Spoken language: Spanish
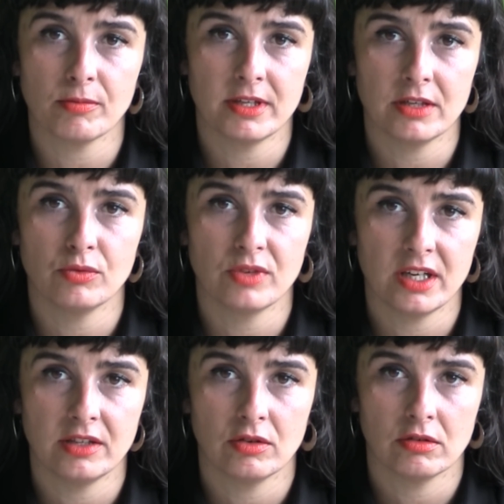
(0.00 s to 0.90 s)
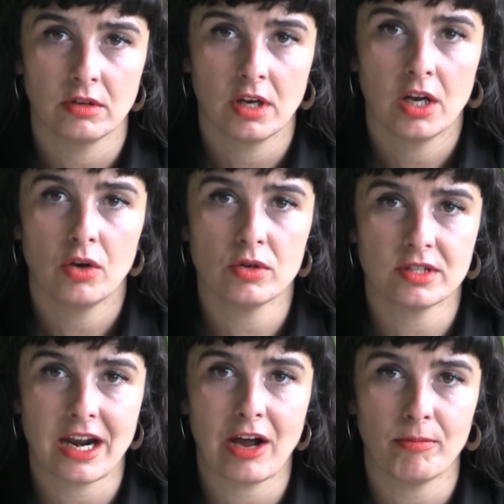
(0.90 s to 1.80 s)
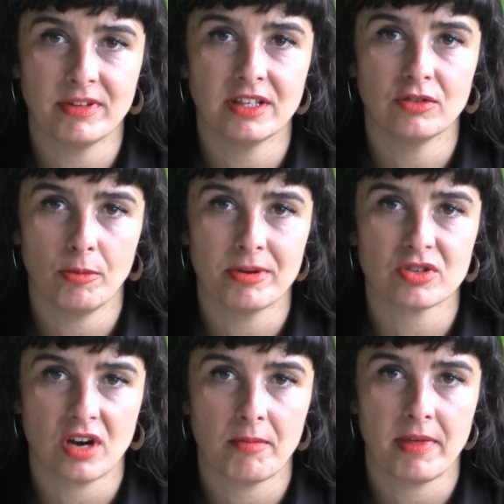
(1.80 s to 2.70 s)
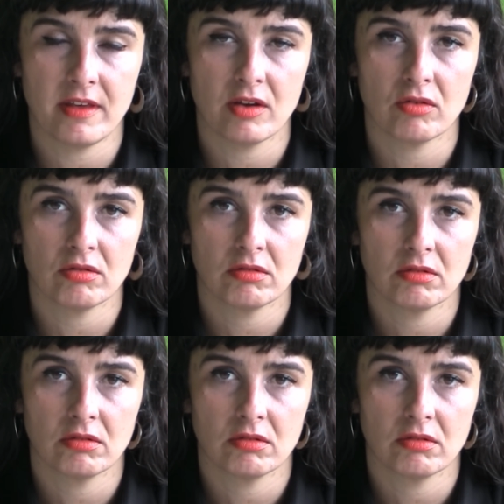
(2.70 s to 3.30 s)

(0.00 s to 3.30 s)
cometiendo un delito, lo estará cometiendo el personal médico.